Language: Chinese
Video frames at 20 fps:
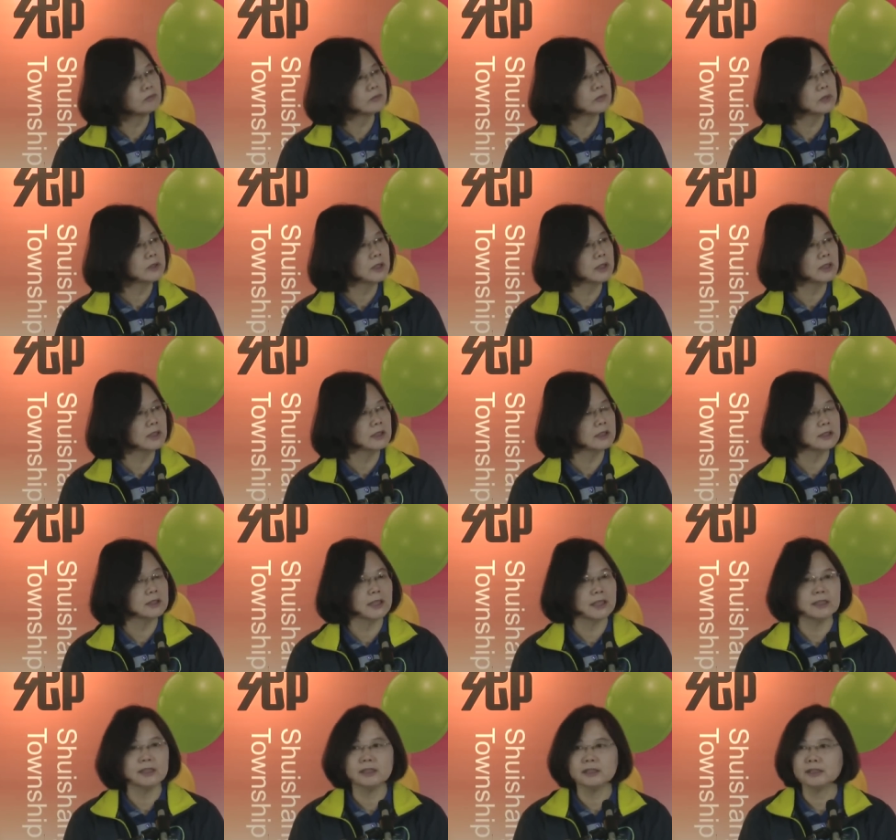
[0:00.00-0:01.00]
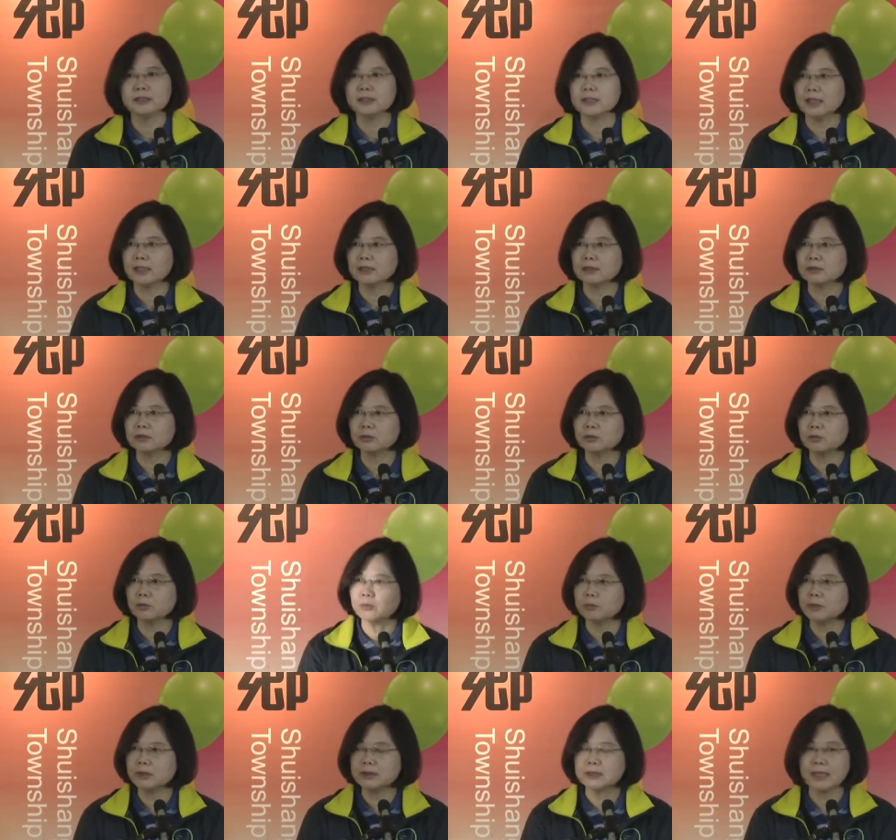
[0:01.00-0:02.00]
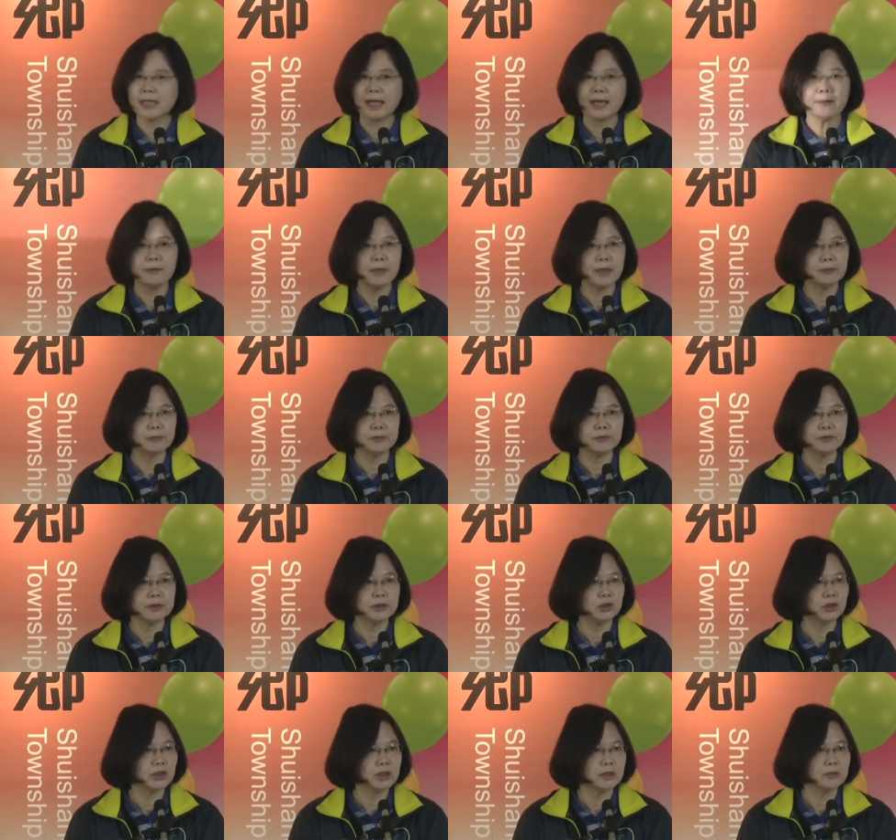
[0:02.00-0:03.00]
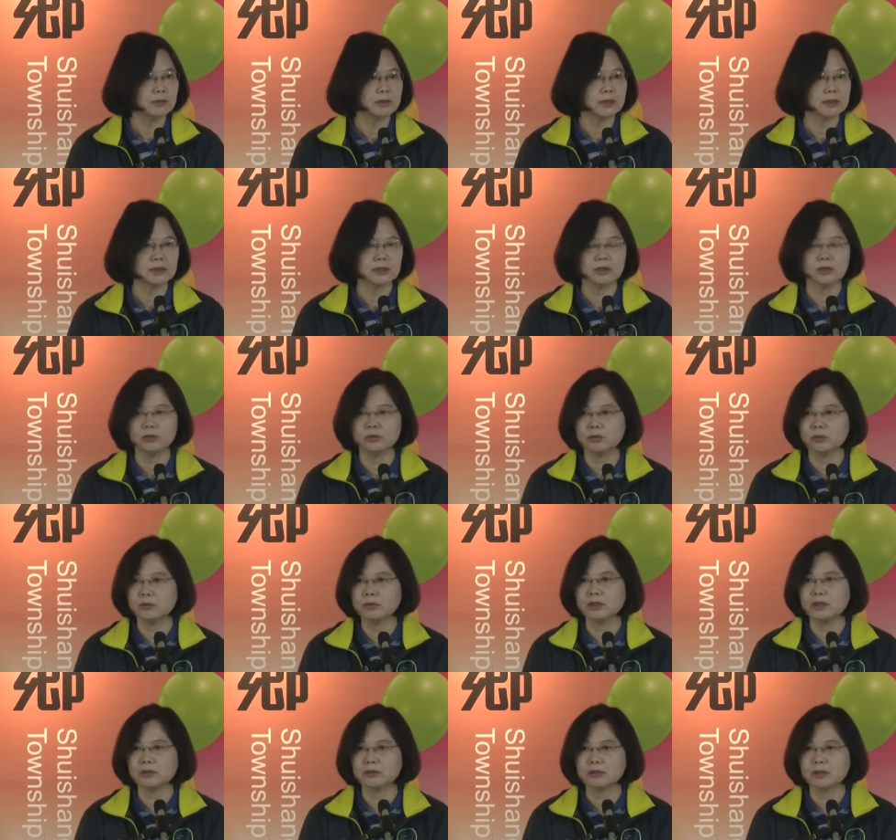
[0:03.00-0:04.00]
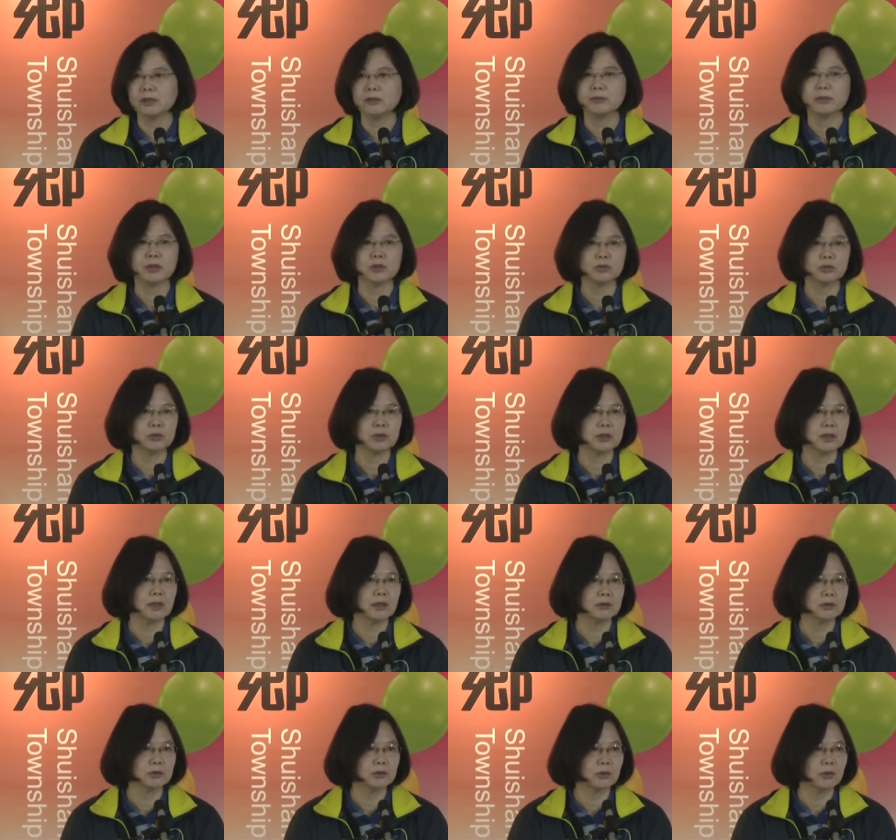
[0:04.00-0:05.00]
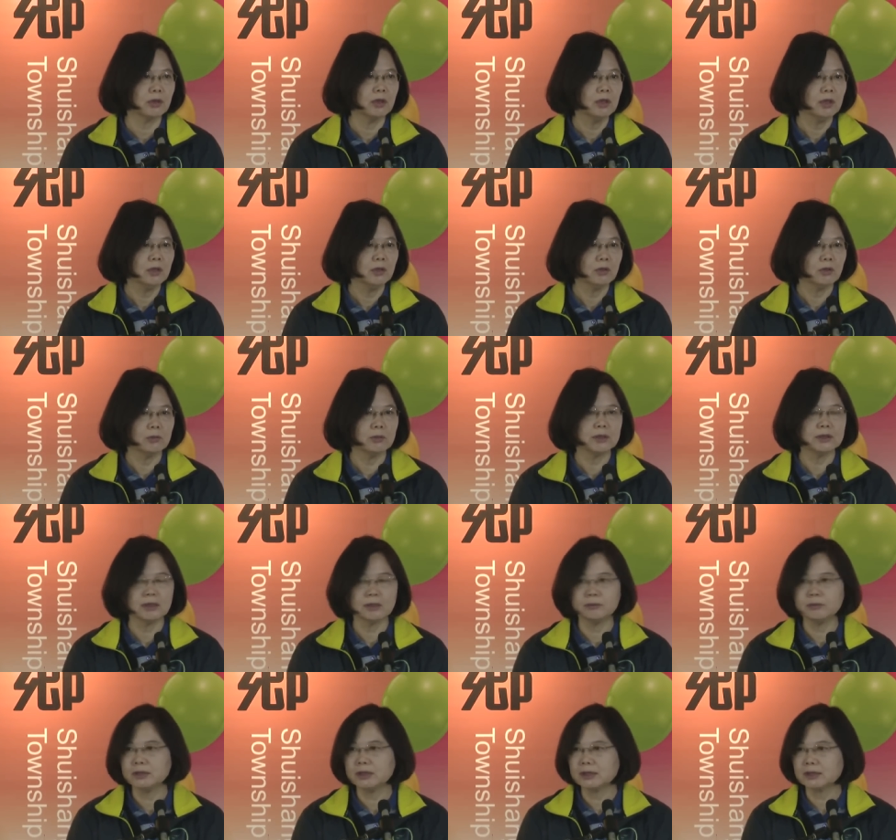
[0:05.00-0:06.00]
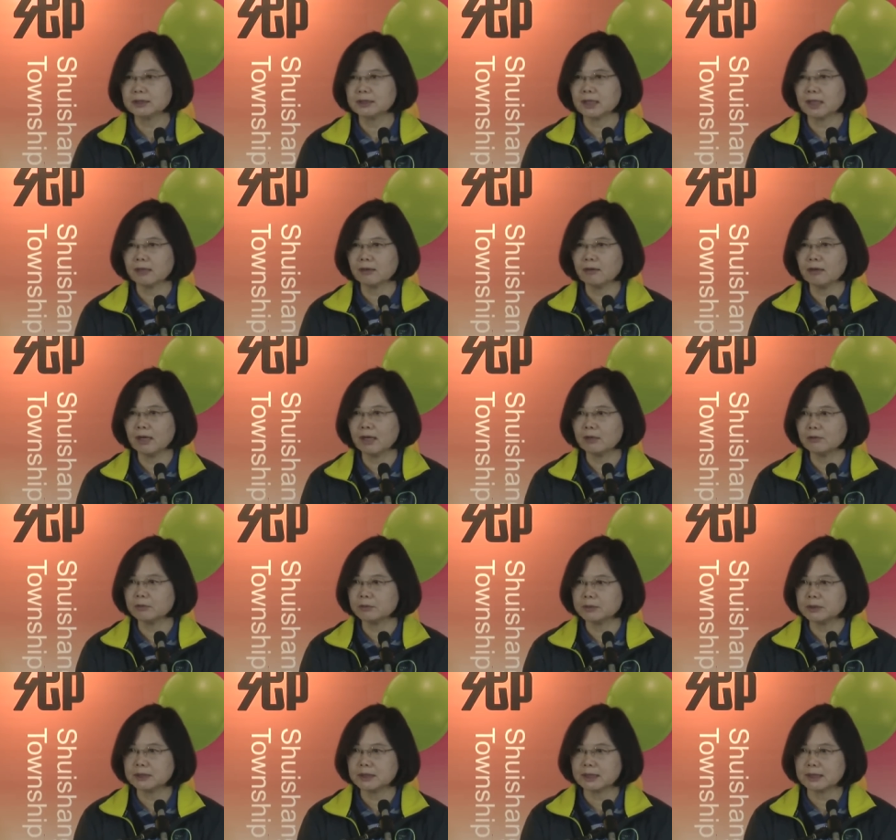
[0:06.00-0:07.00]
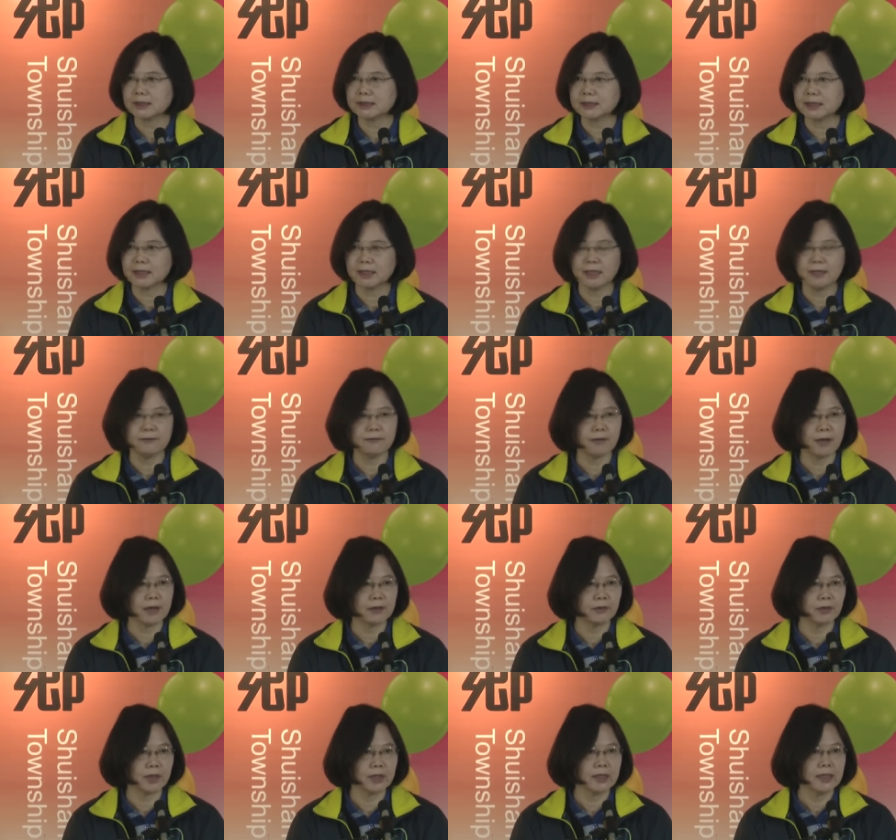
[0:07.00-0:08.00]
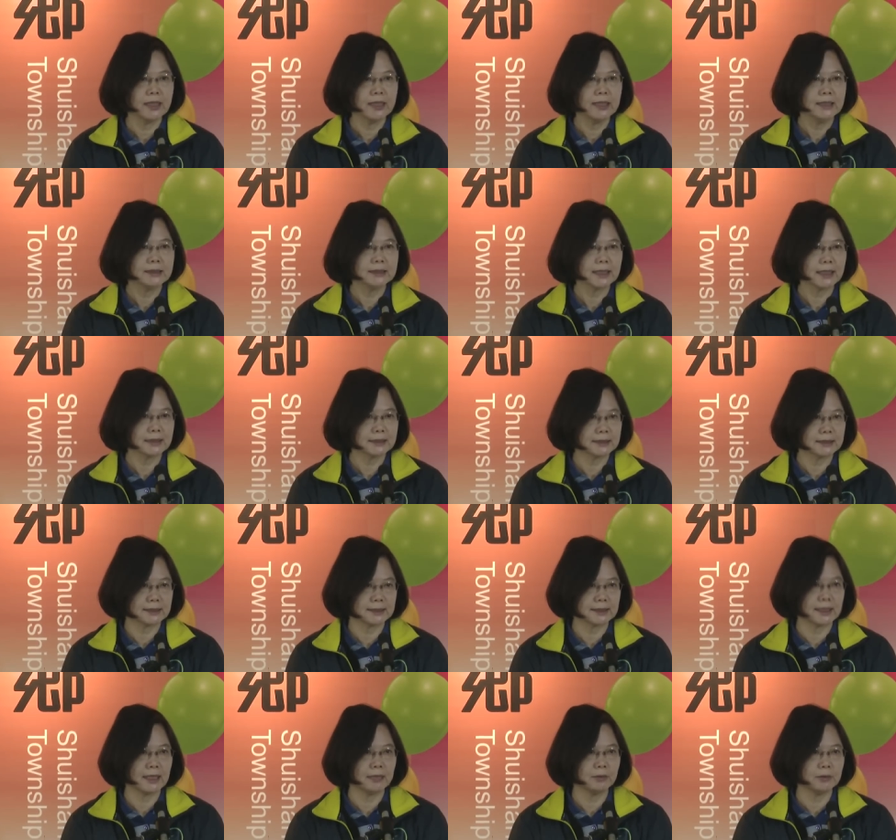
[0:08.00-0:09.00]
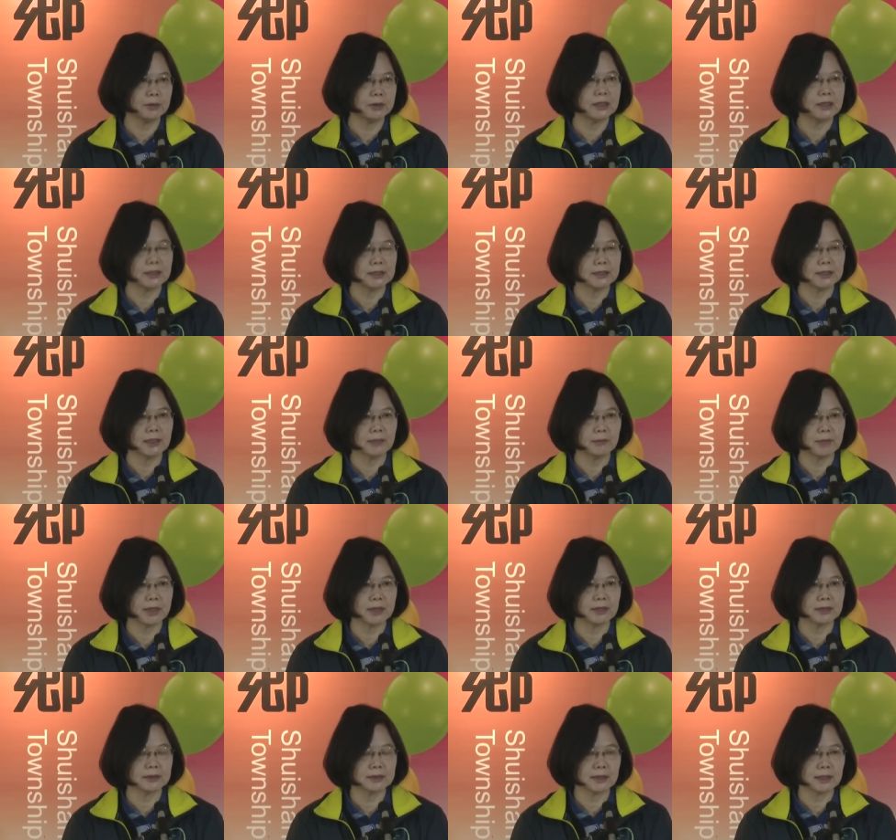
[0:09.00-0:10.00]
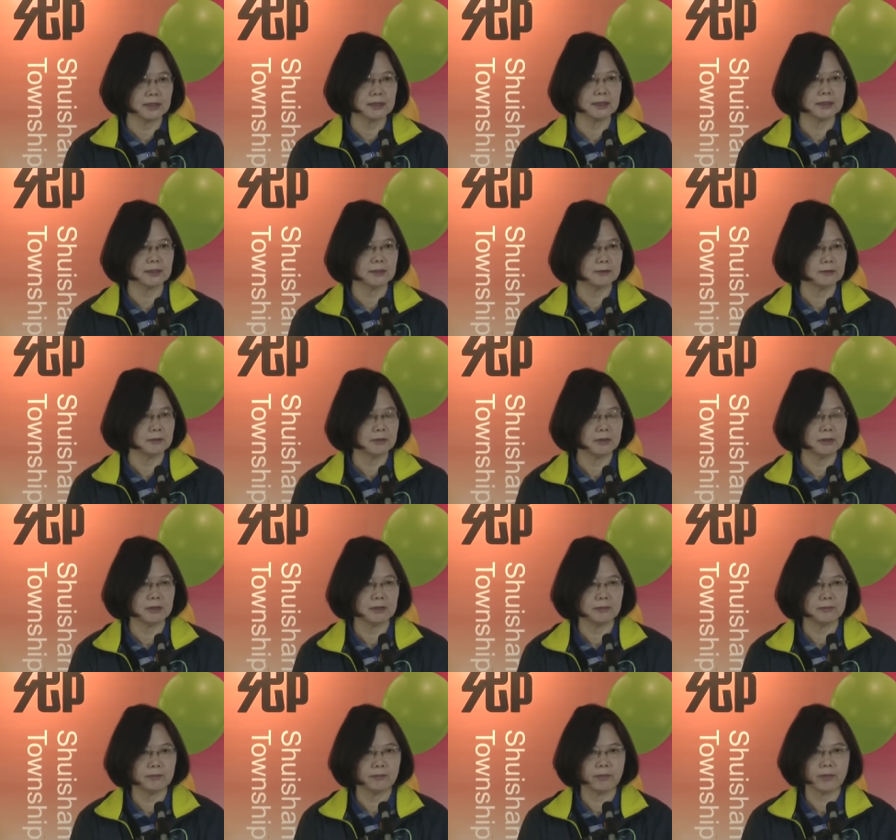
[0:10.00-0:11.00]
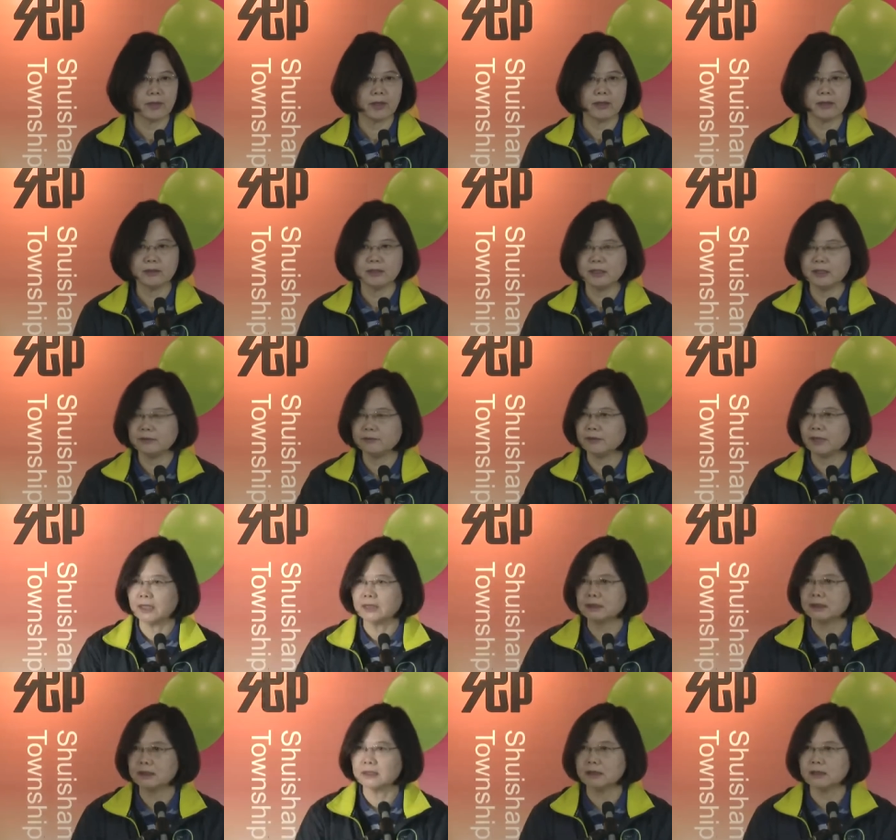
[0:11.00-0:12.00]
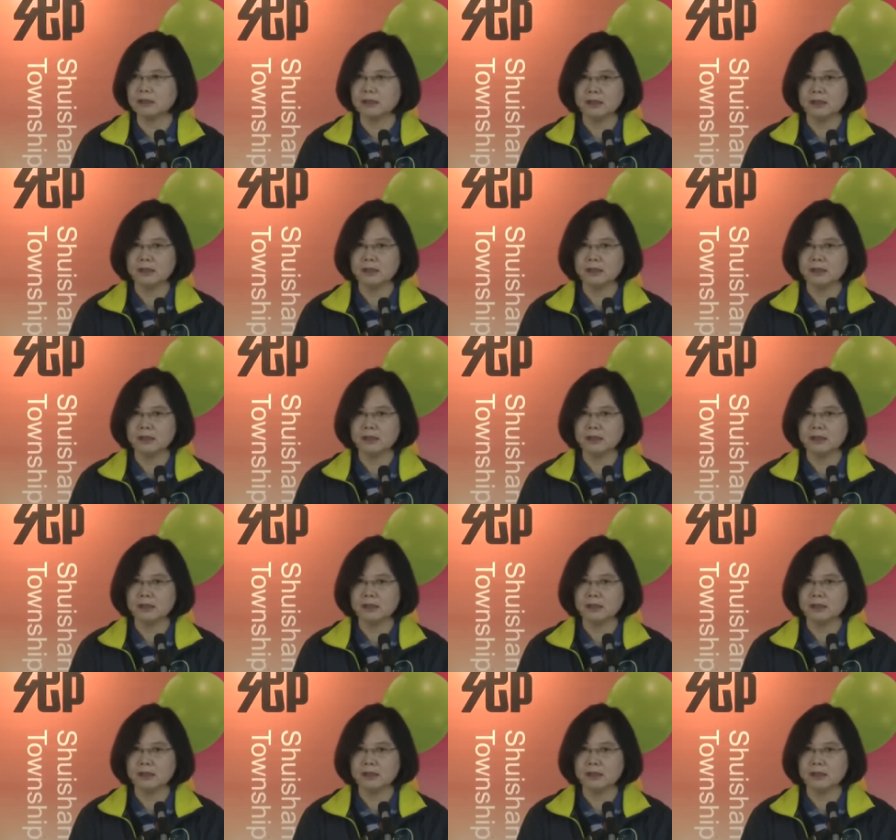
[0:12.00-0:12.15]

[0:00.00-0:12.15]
这个前提之下呢，就我们在安排不分区立委的时候，我们有特别注意到说，我们能不能强化我们将来在立法院在食安问题上面的这个呃呃立法的